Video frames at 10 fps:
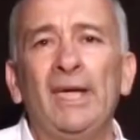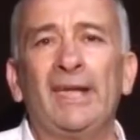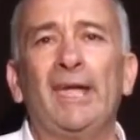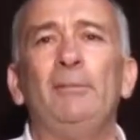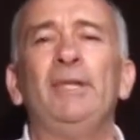
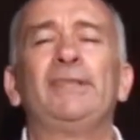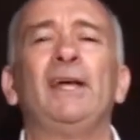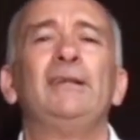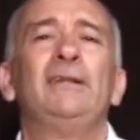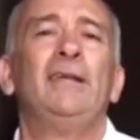que
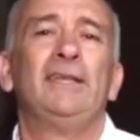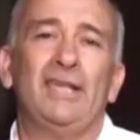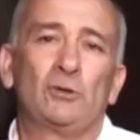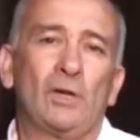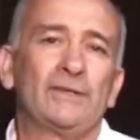evitan
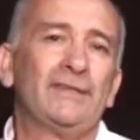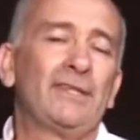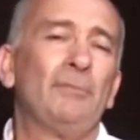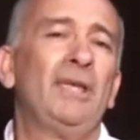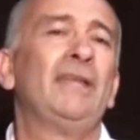y eso hace
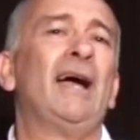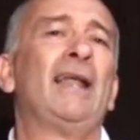también